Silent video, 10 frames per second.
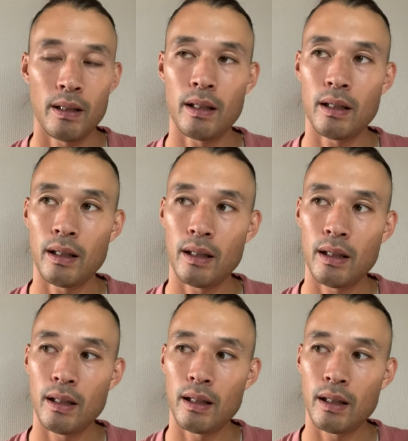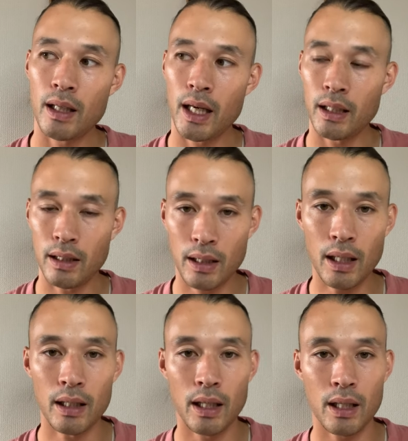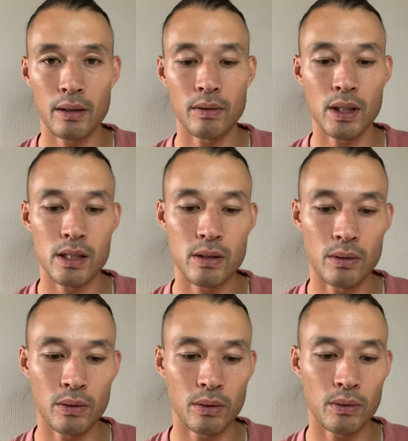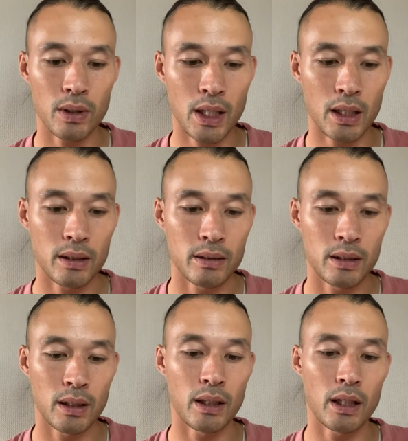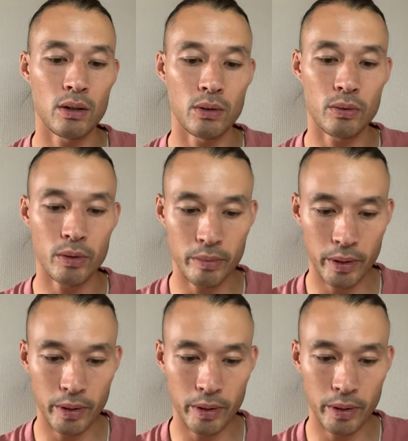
えー、入って契約を勝ち取ることができると